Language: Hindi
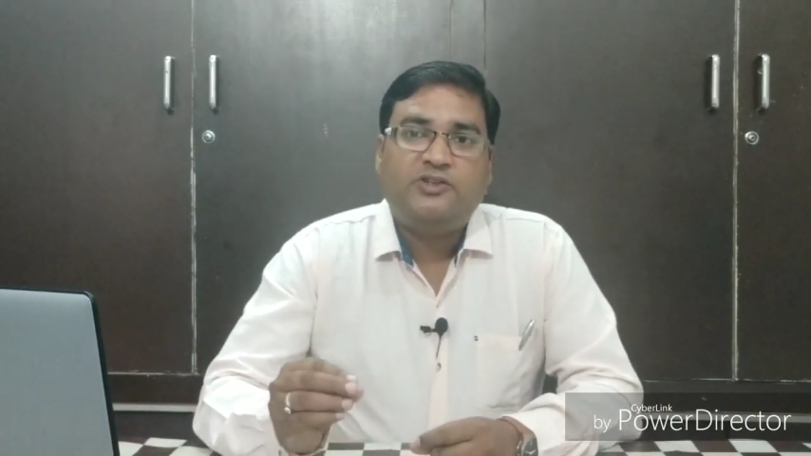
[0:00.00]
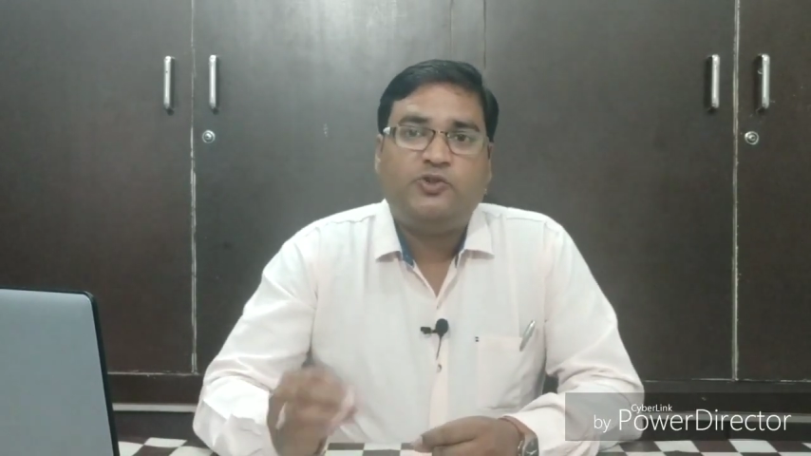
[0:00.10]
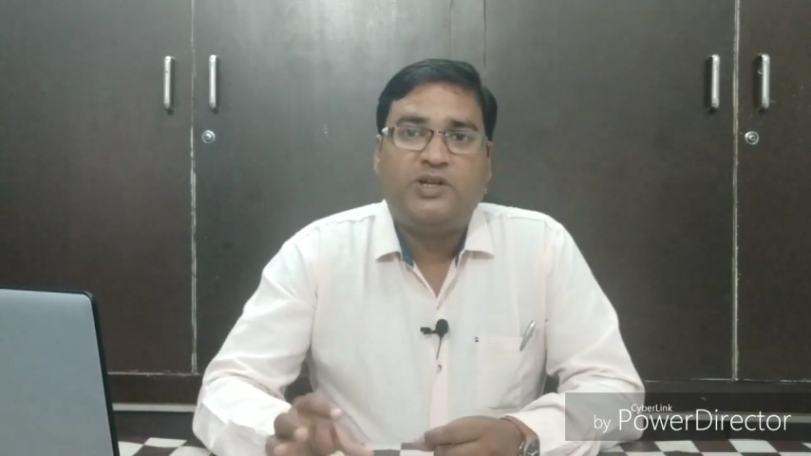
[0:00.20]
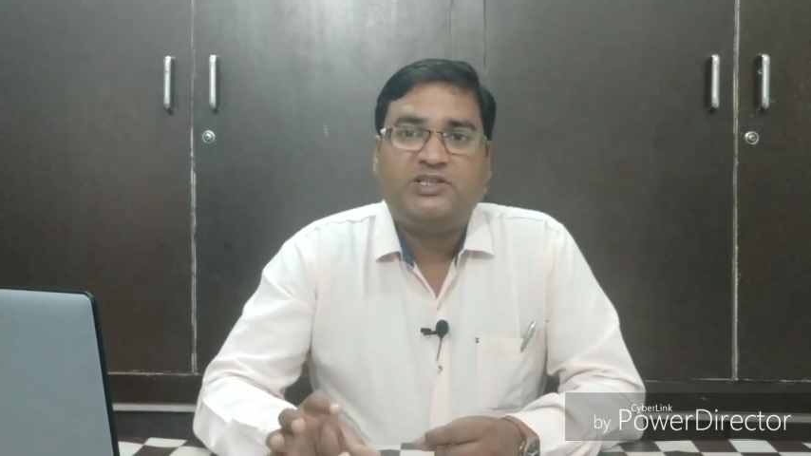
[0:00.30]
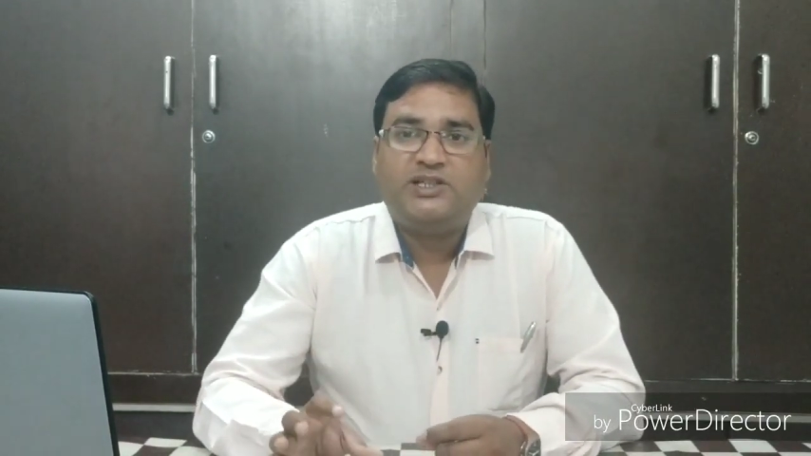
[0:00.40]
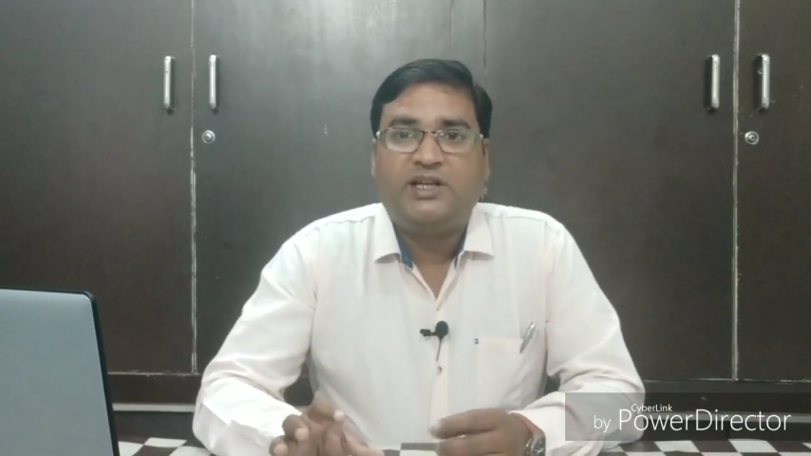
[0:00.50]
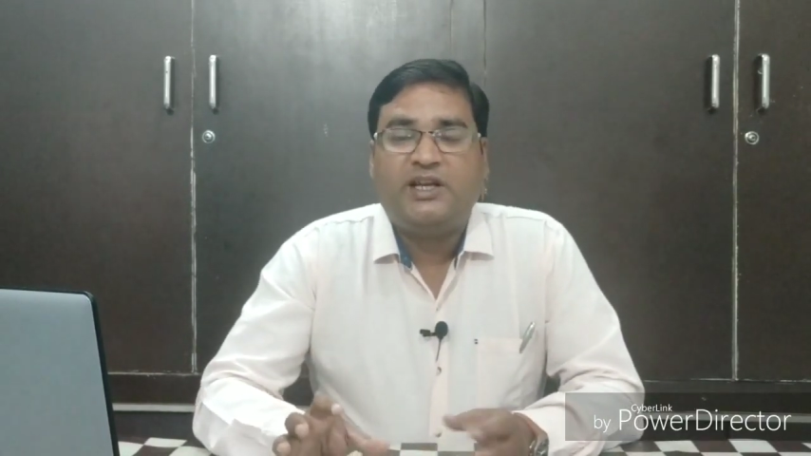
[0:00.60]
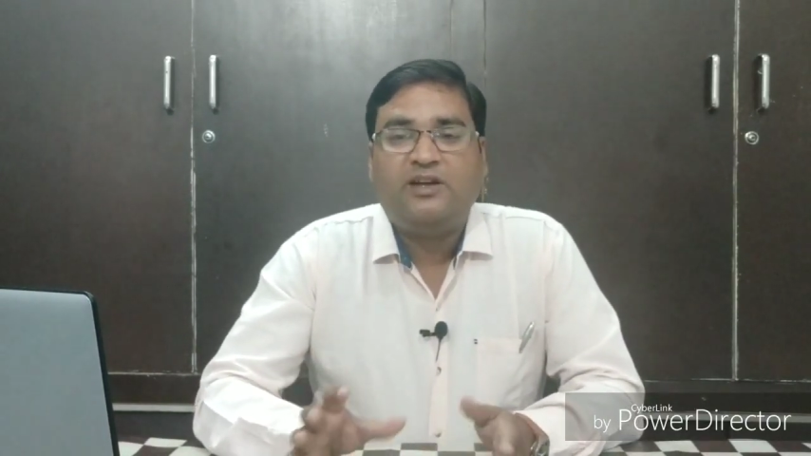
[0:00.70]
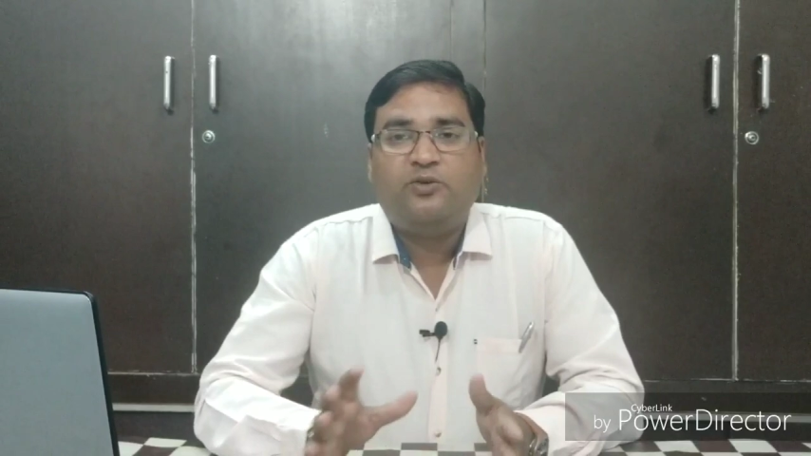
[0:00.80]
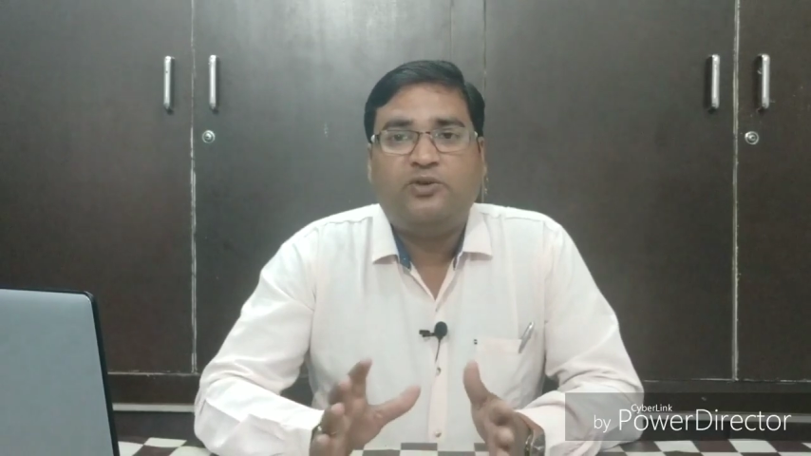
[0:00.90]
स्वैच्छिक
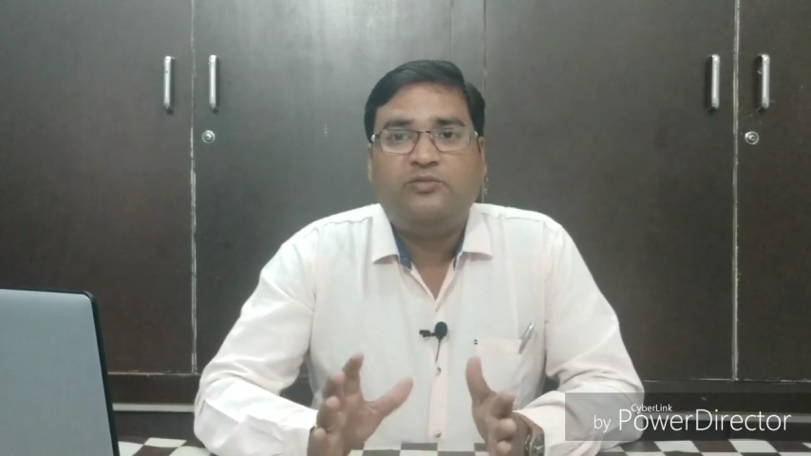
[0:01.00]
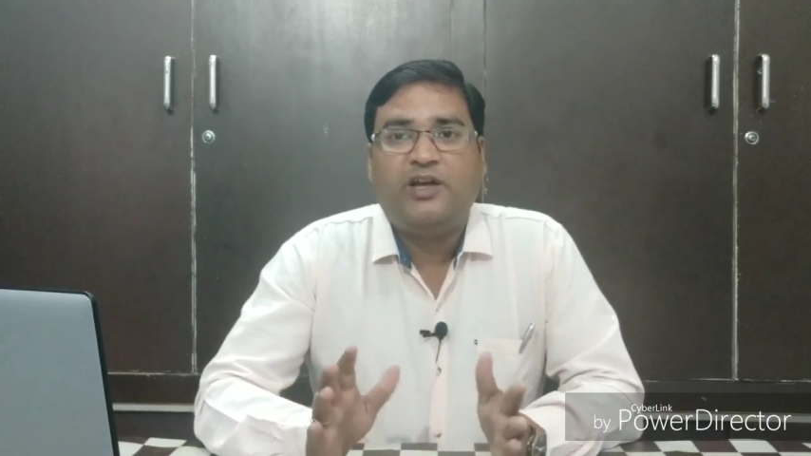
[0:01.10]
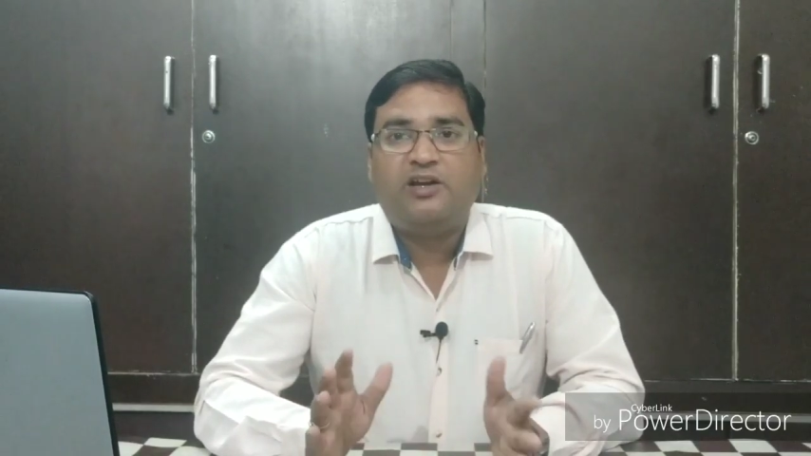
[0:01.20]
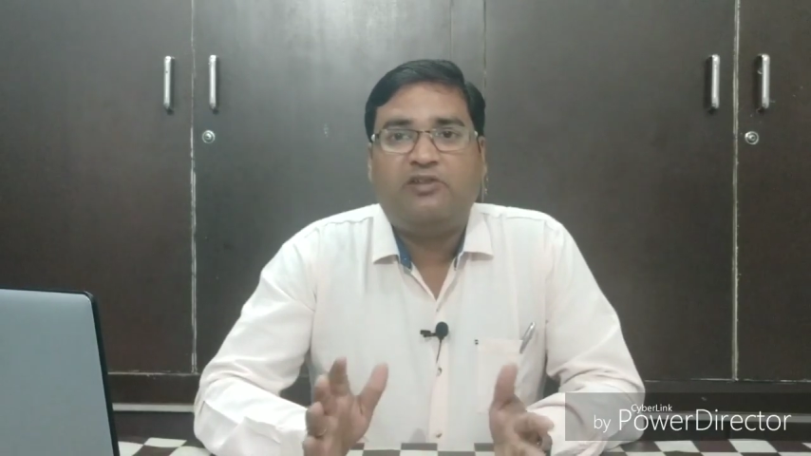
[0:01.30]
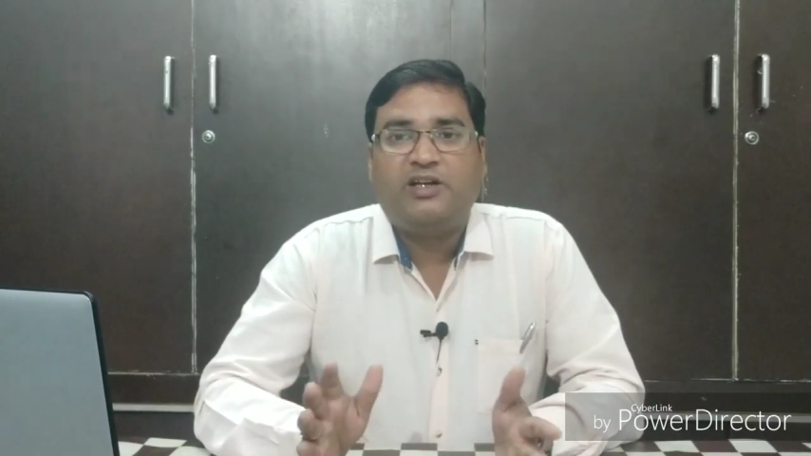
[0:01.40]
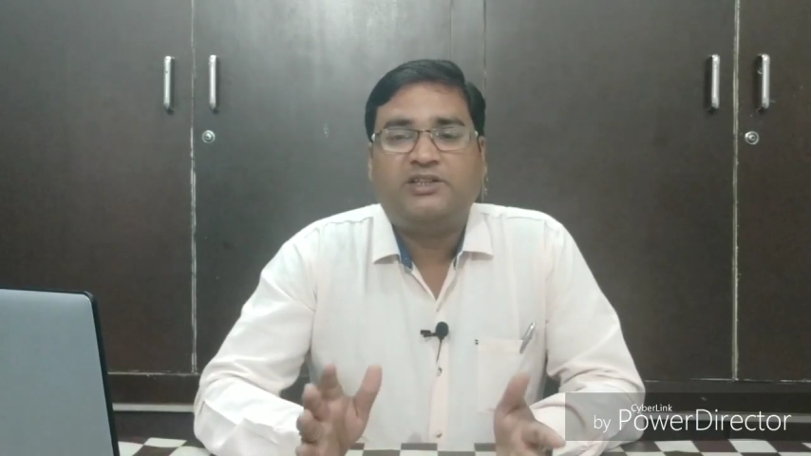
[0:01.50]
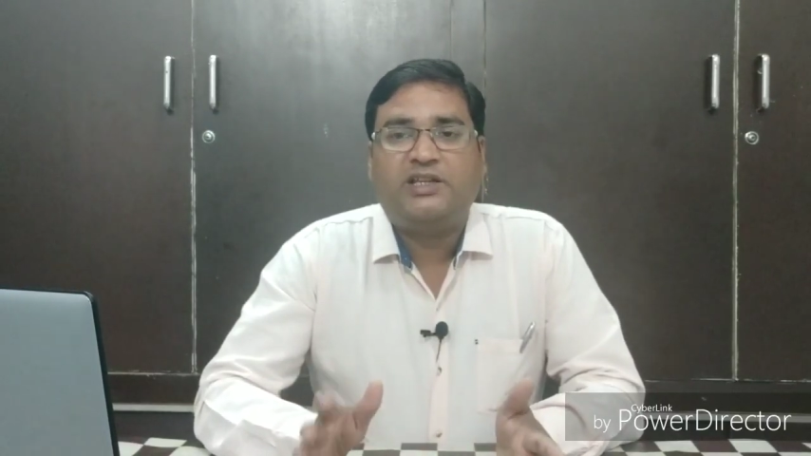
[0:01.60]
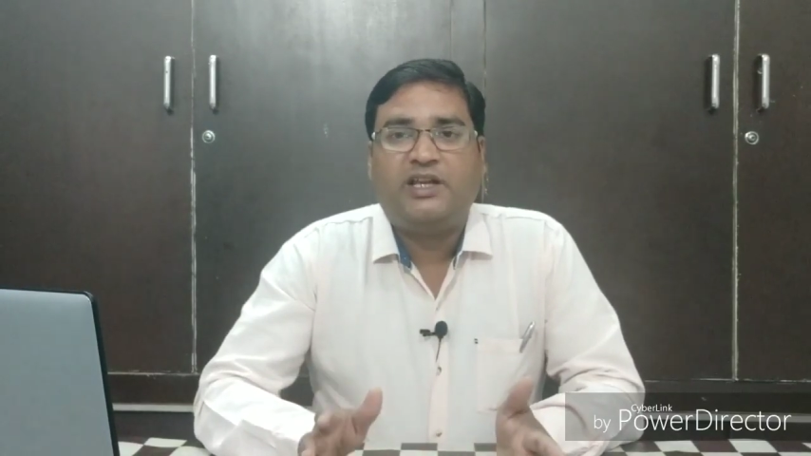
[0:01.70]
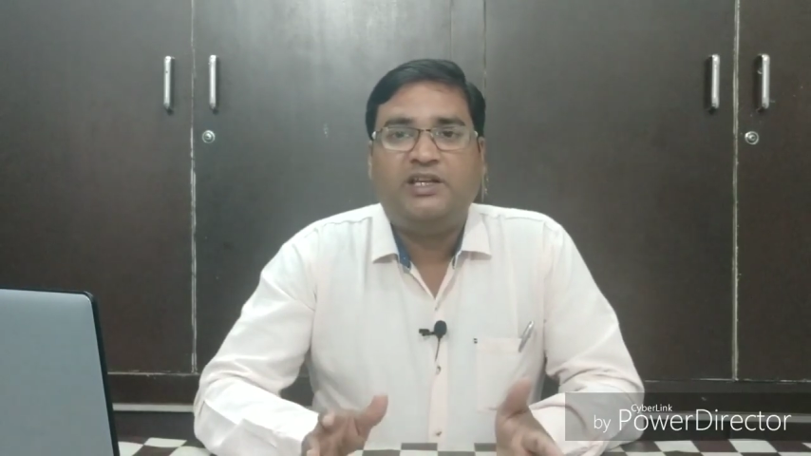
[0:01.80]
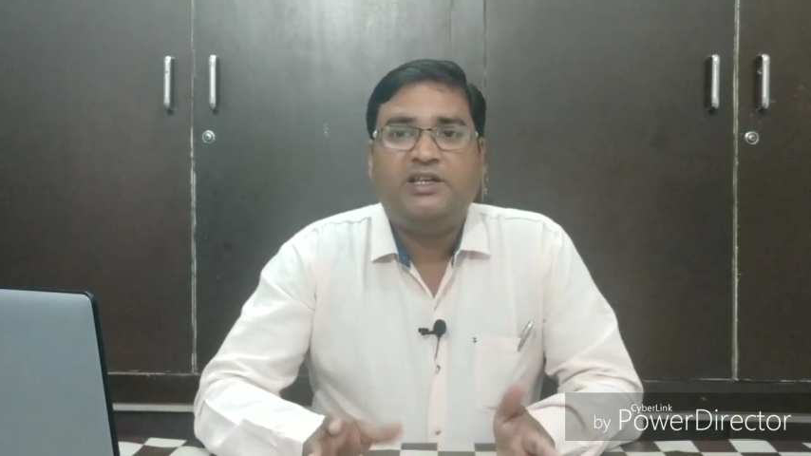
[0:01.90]
है कोई भी
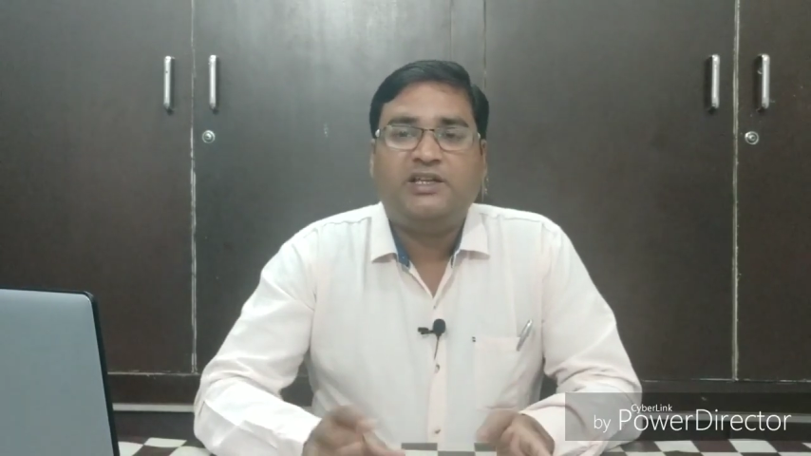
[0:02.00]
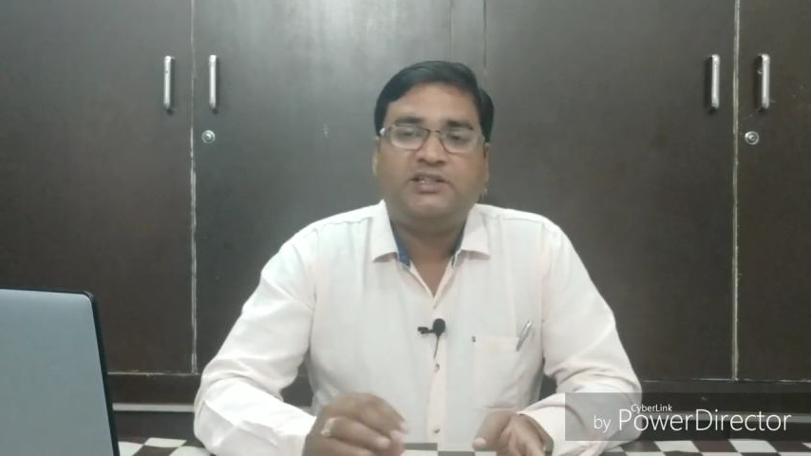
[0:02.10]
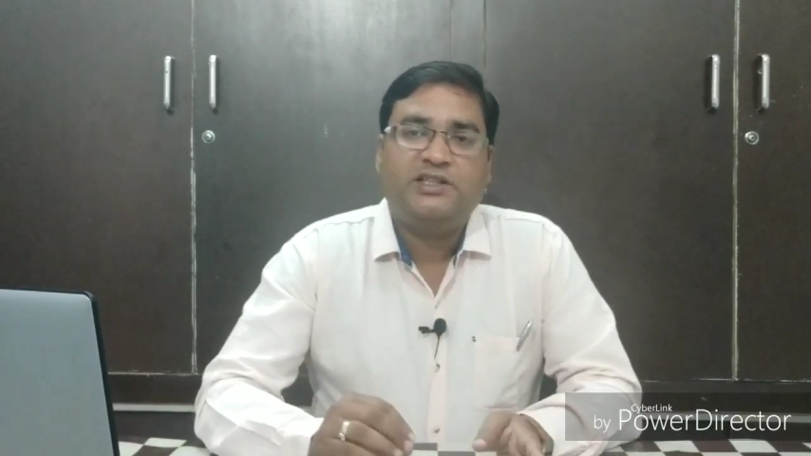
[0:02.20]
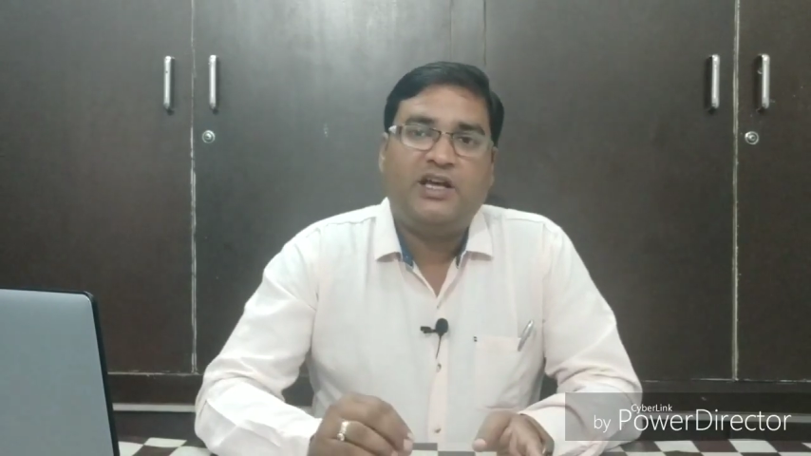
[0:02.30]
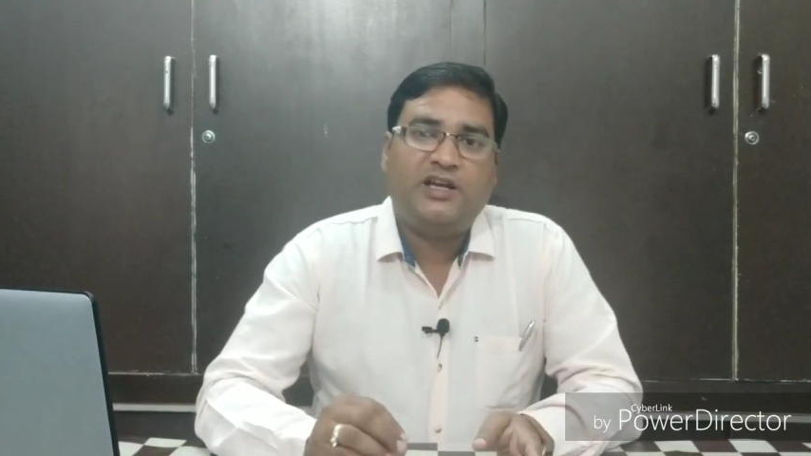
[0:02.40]
अनिवार्यता नहीं है किसी